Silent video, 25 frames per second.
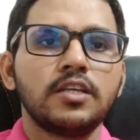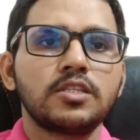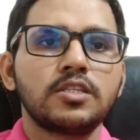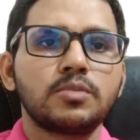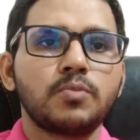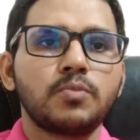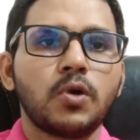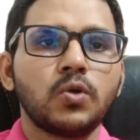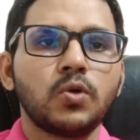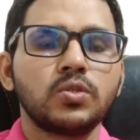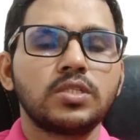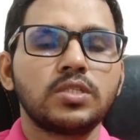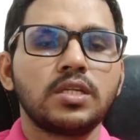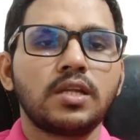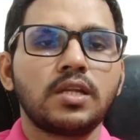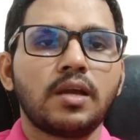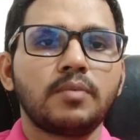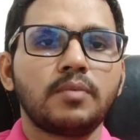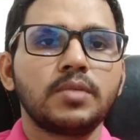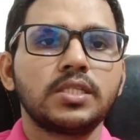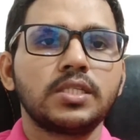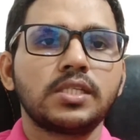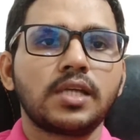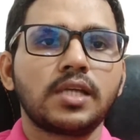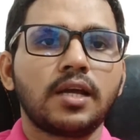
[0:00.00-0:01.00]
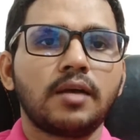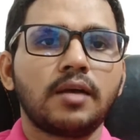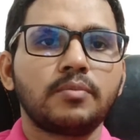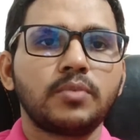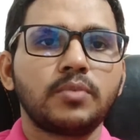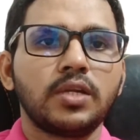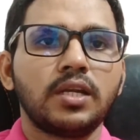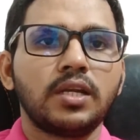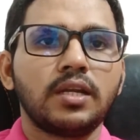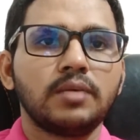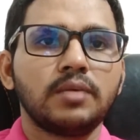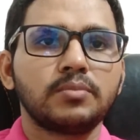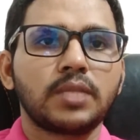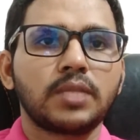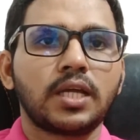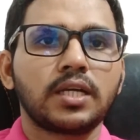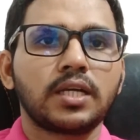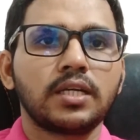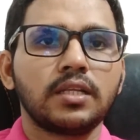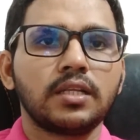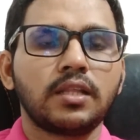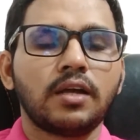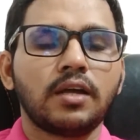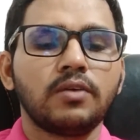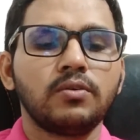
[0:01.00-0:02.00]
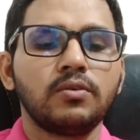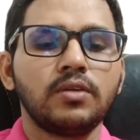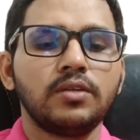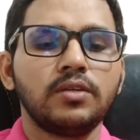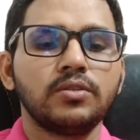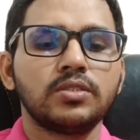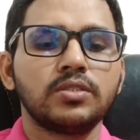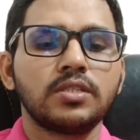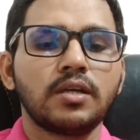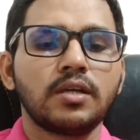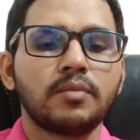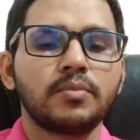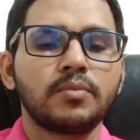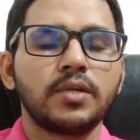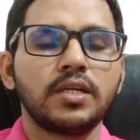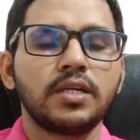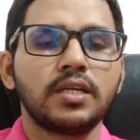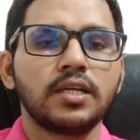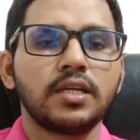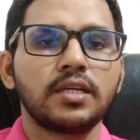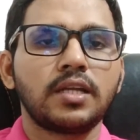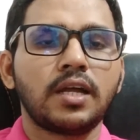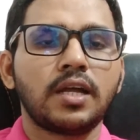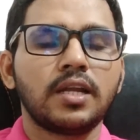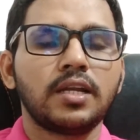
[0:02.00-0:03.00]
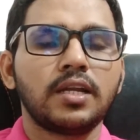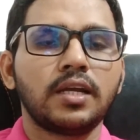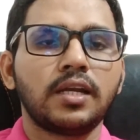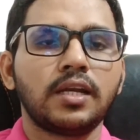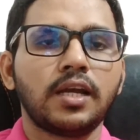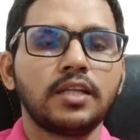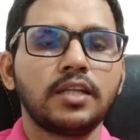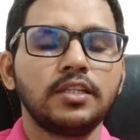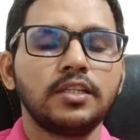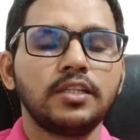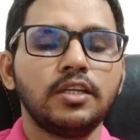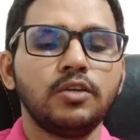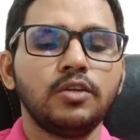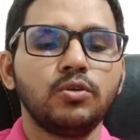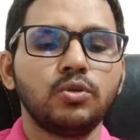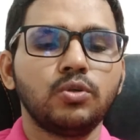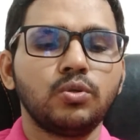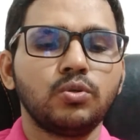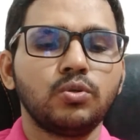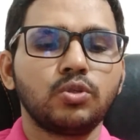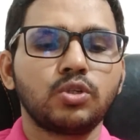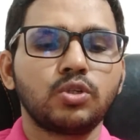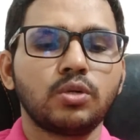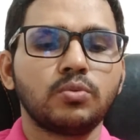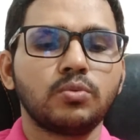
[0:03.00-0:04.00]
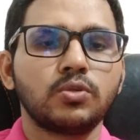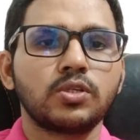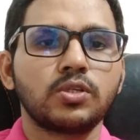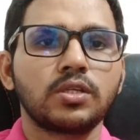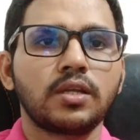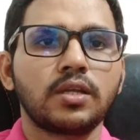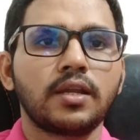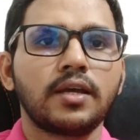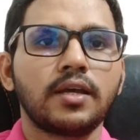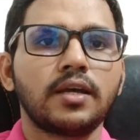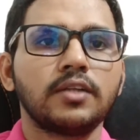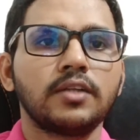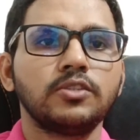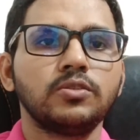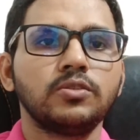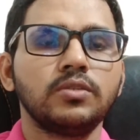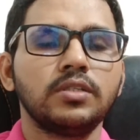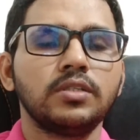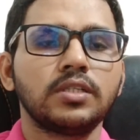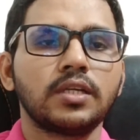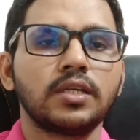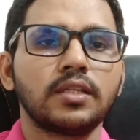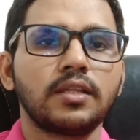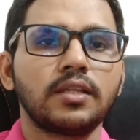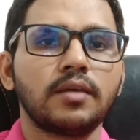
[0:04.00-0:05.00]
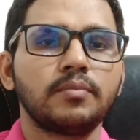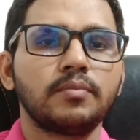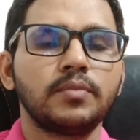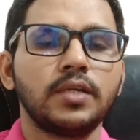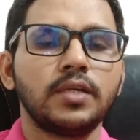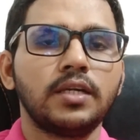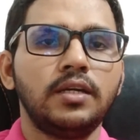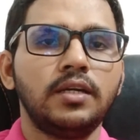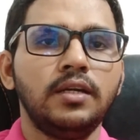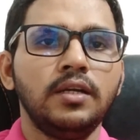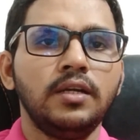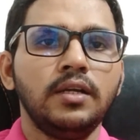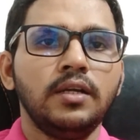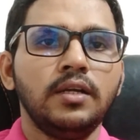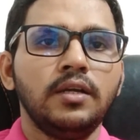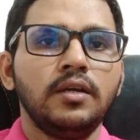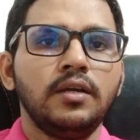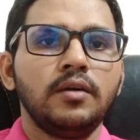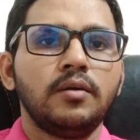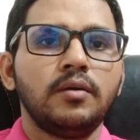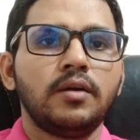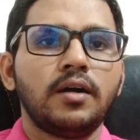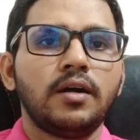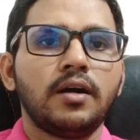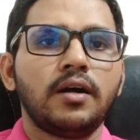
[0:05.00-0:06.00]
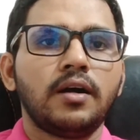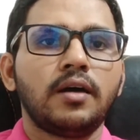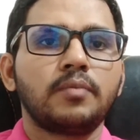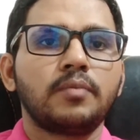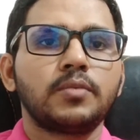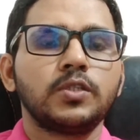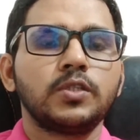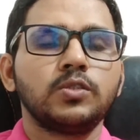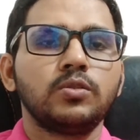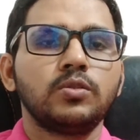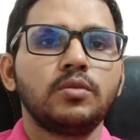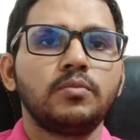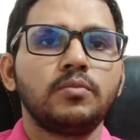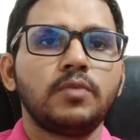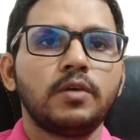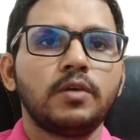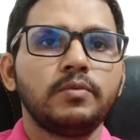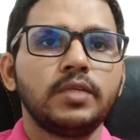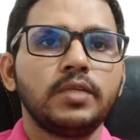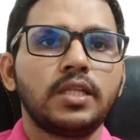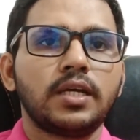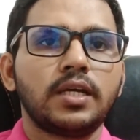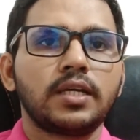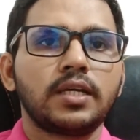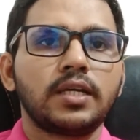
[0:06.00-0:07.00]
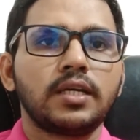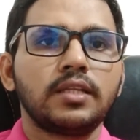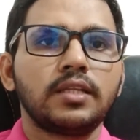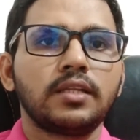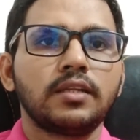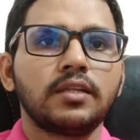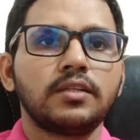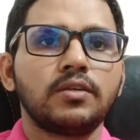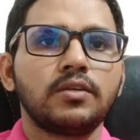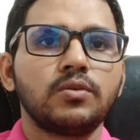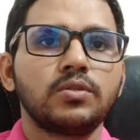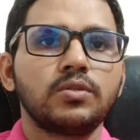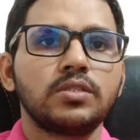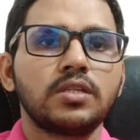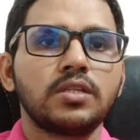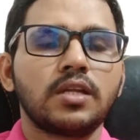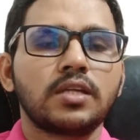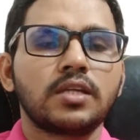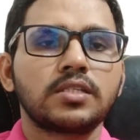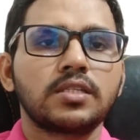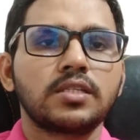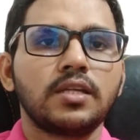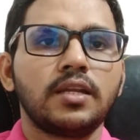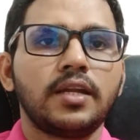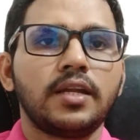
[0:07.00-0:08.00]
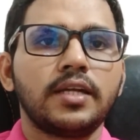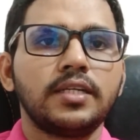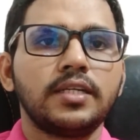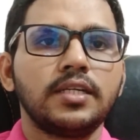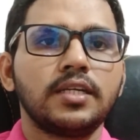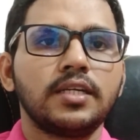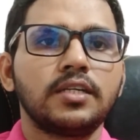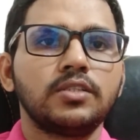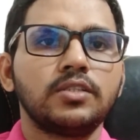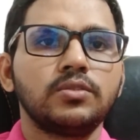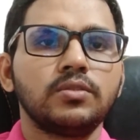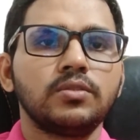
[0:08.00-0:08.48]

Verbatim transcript: স্পাউসের নামের জায়গায় আপনার নাম থাকে তাহলে হচ্ছে আপনার এটা টানা না দিলেও কোনো সমস্যা নাই আর যদি সাথে আপনার আপনার যদি বেবি থাকে তাদের হচ্ছে ন্যাশনাল আইডি কার্ড